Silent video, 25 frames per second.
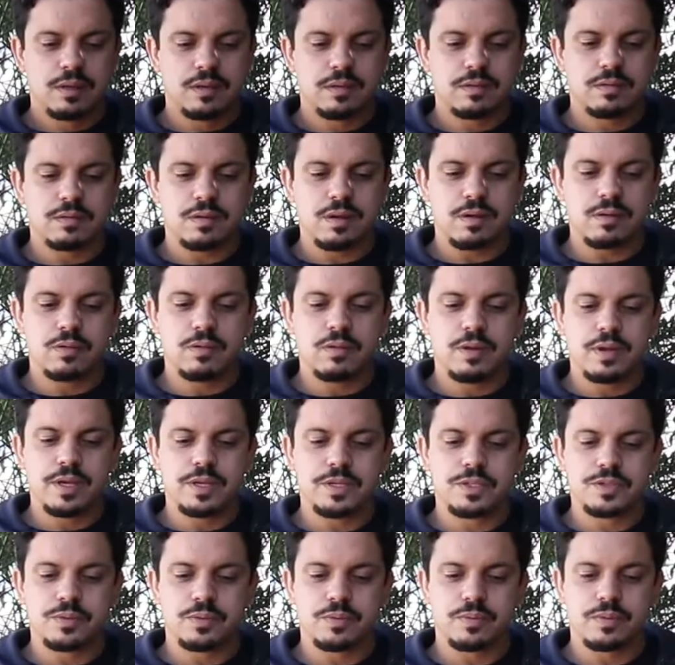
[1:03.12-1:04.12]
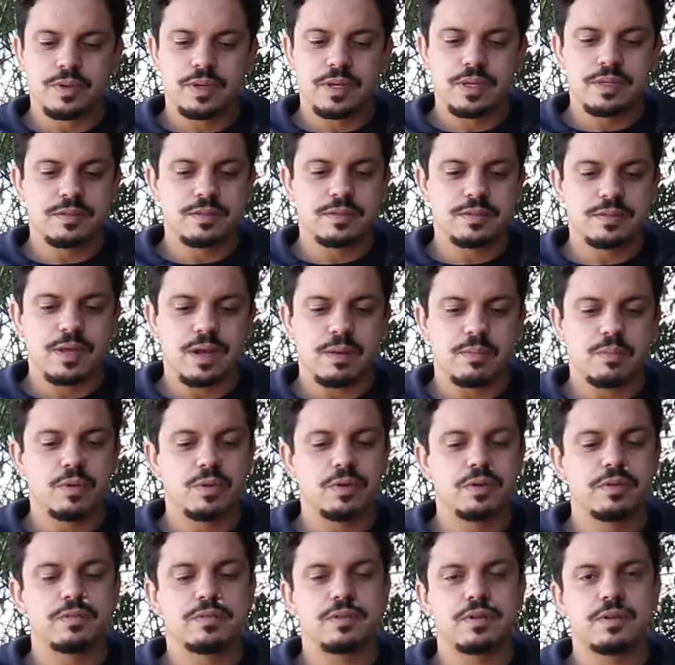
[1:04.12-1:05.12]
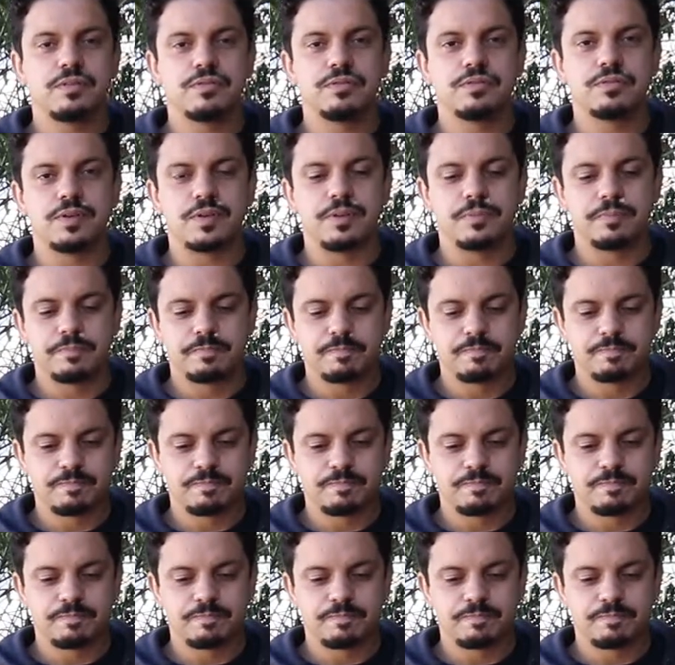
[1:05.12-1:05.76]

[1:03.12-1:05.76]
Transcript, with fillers: que sacolejam estes amores sem fim.